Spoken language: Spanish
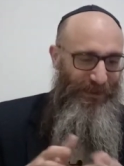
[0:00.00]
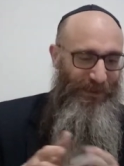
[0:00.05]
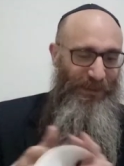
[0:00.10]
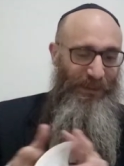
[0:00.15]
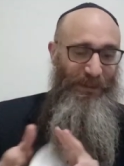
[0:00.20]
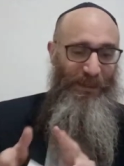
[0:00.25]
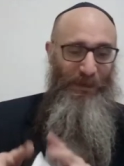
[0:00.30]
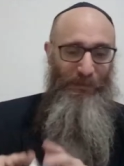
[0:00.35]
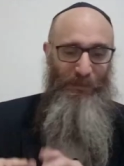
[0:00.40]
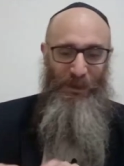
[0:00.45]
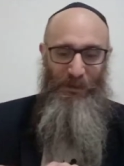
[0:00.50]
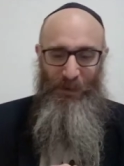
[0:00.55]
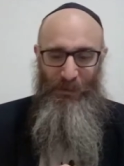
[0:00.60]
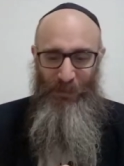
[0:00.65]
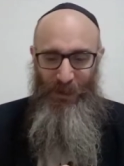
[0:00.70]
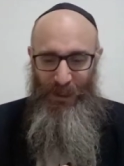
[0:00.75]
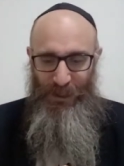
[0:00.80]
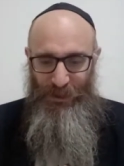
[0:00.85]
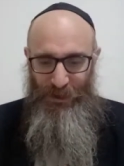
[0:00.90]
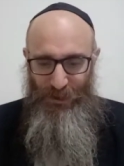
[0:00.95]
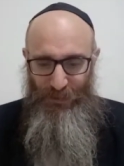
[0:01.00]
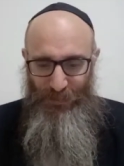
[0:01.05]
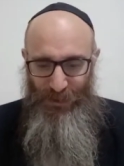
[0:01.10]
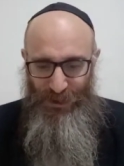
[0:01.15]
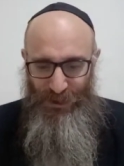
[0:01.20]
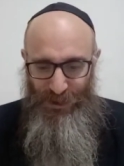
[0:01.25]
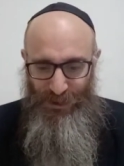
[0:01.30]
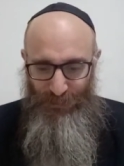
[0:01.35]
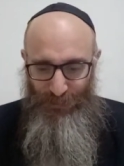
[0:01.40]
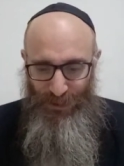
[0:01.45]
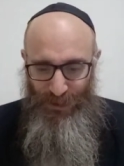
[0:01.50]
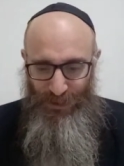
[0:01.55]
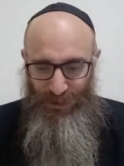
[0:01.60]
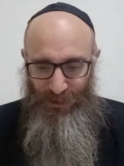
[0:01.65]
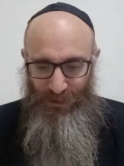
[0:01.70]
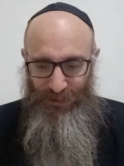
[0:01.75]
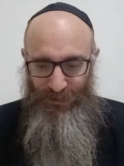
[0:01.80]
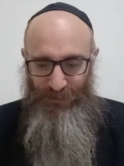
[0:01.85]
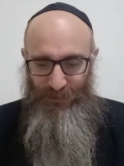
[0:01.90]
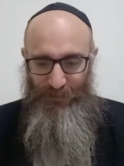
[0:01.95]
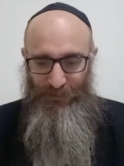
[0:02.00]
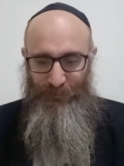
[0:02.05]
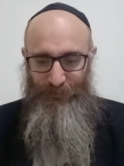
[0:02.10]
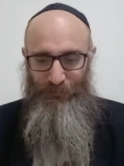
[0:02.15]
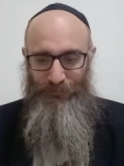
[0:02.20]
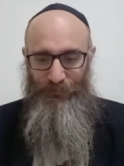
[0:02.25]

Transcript: en la misma Parsha, en Parshas Pinchas,